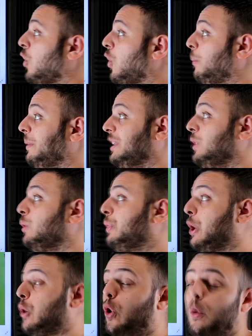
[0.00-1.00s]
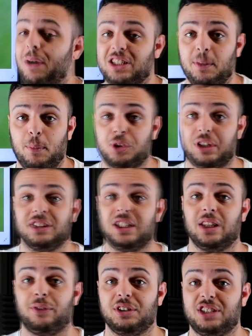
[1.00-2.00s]
o metiendo un cerrojo más
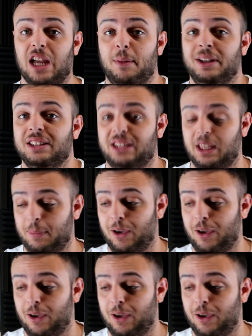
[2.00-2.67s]
importante defensivamente,